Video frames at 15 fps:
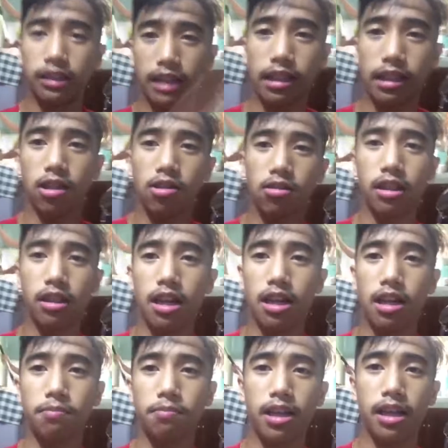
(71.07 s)
Shoutout nga
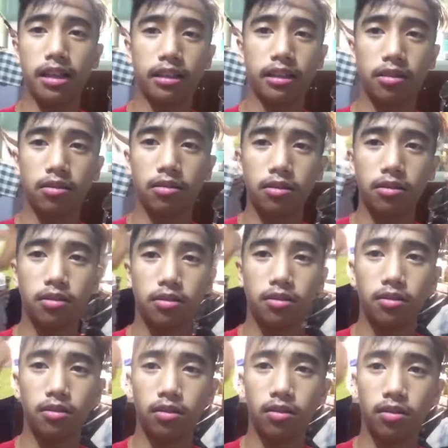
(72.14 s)
la pala sa... Ayan ka na
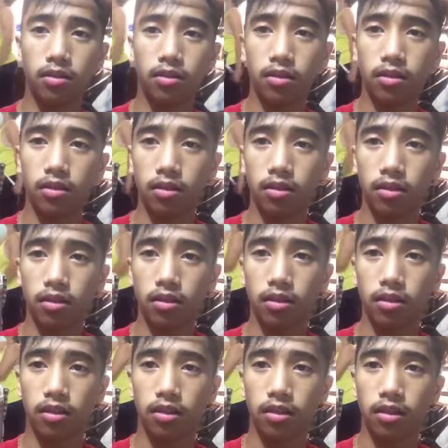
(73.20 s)
naman, video ka na ng video.
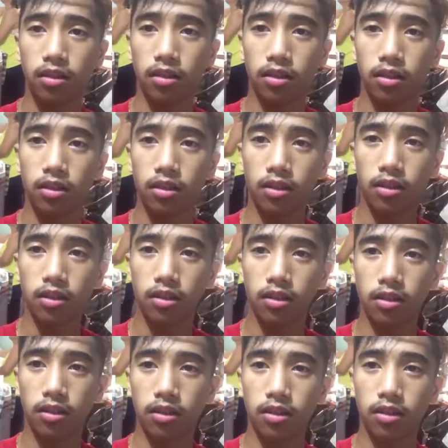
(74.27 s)
Tumigil ka na
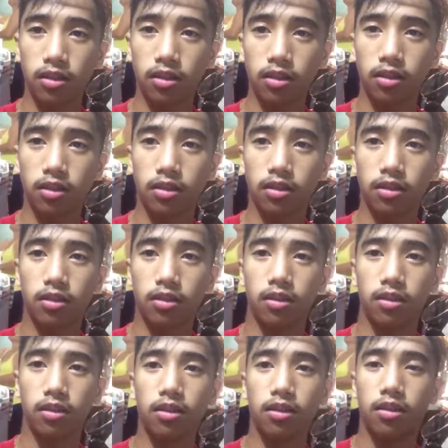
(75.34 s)
dyan. Walis na ibabato ko
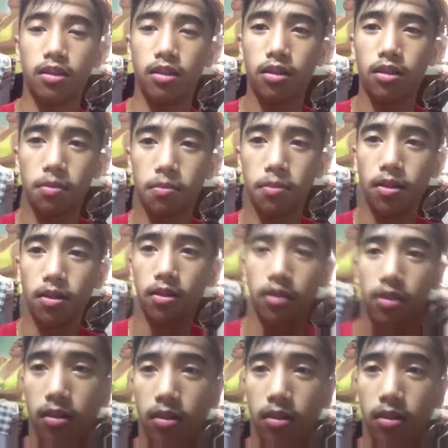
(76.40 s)
sa'yo. Opo.